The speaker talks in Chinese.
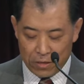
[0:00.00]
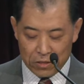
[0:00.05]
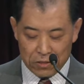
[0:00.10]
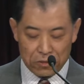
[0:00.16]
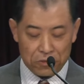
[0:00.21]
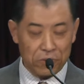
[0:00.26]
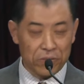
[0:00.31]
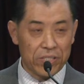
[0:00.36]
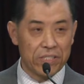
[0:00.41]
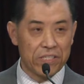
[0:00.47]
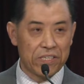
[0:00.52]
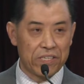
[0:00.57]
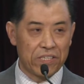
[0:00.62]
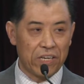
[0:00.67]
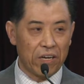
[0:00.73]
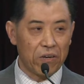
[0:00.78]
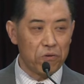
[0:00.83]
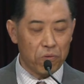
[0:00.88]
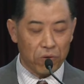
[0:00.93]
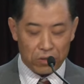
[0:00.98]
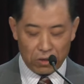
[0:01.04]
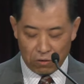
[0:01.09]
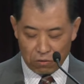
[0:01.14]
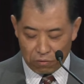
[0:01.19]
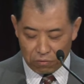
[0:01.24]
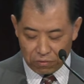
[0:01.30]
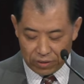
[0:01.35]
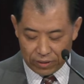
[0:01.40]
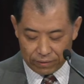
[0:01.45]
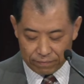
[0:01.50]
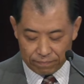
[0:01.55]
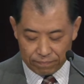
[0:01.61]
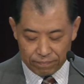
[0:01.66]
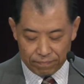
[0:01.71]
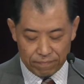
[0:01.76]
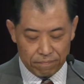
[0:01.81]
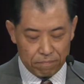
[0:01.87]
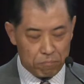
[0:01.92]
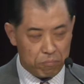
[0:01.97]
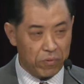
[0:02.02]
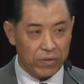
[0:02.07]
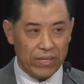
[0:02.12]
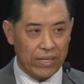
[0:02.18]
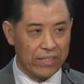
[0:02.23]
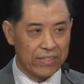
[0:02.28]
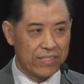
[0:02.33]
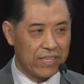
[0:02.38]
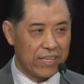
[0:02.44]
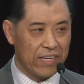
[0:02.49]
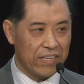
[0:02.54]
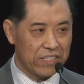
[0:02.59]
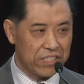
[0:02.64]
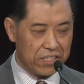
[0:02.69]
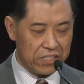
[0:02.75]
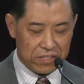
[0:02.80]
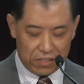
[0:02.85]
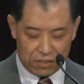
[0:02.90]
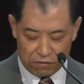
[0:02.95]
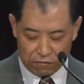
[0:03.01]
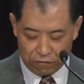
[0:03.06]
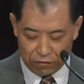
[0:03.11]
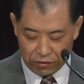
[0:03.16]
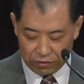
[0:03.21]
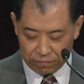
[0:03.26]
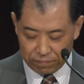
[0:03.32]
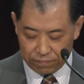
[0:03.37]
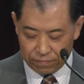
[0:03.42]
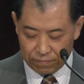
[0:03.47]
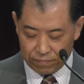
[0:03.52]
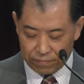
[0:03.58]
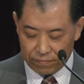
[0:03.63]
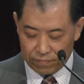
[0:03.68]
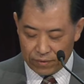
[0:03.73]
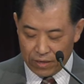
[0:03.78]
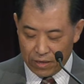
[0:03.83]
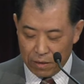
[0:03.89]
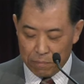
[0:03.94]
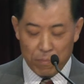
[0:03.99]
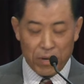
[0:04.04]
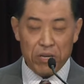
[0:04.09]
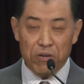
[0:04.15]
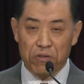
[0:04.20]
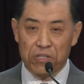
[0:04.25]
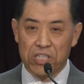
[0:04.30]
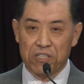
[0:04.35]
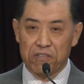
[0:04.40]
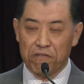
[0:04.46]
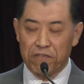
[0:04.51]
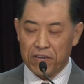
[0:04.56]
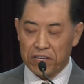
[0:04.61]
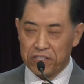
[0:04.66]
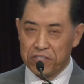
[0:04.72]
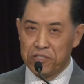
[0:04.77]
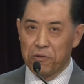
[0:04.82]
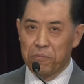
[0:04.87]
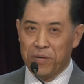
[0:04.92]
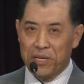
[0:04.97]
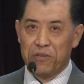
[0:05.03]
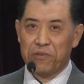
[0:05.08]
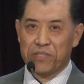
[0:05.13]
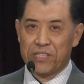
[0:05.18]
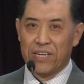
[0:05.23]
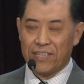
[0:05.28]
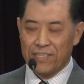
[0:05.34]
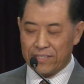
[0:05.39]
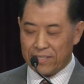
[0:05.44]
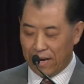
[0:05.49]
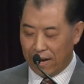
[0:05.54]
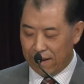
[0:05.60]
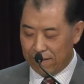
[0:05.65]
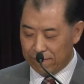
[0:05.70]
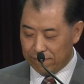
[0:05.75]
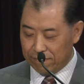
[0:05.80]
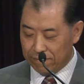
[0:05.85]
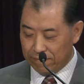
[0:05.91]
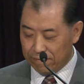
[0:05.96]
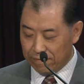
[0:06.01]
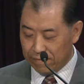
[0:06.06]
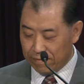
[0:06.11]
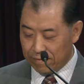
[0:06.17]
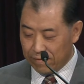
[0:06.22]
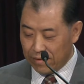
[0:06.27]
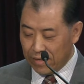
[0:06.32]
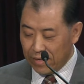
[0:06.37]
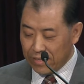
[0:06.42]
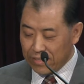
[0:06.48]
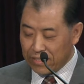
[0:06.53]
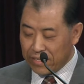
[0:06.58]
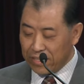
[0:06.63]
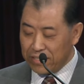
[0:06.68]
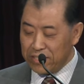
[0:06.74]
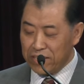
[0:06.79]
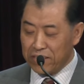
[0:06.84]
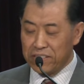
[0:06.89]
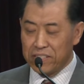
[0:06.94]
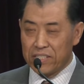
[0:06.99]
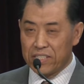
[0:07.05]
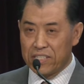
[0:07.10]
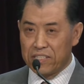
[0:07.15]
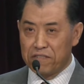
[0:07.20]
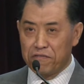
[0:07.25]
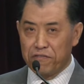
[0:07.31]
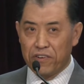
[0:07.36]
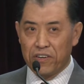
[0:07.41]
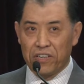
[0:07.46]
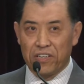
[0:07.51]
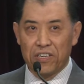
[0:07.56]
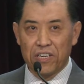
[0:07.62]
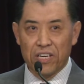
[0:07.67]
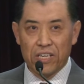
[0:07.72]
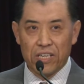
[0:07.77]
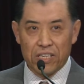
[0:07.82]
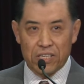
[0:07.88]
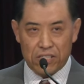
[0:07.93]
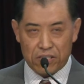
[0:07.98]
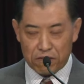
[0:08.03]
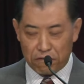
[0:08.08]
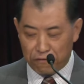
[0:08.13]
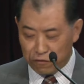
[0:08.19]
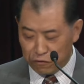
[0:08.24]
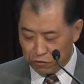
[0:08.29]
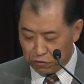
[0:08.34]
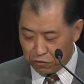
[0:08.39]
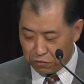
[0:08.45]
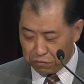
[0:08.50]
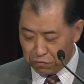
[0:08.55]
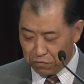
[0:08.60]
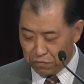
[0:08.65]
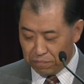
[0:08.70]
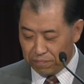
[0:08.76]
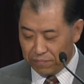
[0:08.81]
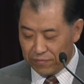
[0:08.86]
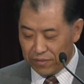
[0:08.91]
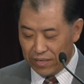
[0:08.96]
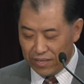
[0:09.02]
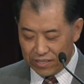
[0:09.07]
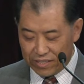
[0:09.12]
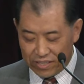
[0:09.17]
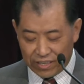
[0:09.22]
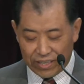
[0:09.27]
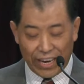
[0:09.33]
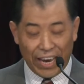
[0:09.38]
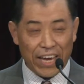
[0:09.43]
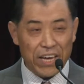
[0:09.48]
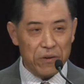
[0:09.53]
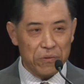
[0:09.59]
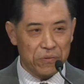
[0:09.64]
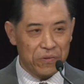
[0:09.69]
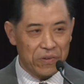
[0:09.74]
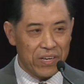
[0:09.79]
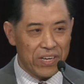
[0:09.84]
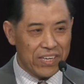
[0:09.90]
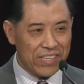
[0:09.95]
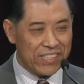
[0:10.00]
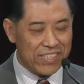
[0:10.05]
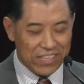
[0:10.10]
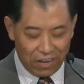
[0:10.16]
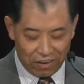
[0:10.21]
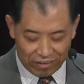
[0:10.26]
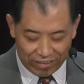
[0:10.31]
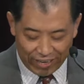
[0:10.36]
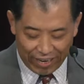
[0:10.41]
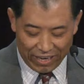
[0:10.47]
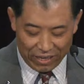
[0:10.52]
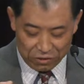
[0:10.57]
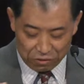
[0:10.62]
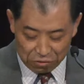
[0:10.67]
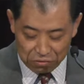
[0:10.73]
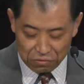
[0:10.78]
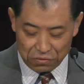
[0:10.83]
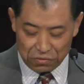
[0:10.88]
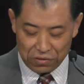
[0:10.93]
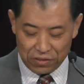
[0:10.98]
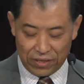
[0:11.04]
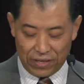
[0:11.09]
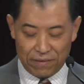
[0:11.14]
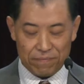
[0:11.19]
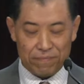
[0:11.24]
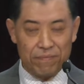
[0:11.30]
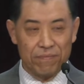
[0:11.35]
所以，神国的工人不能停止侍奉，没有侍奉就没有成长。真正的侍奉是付出，是给予，是要给出去的。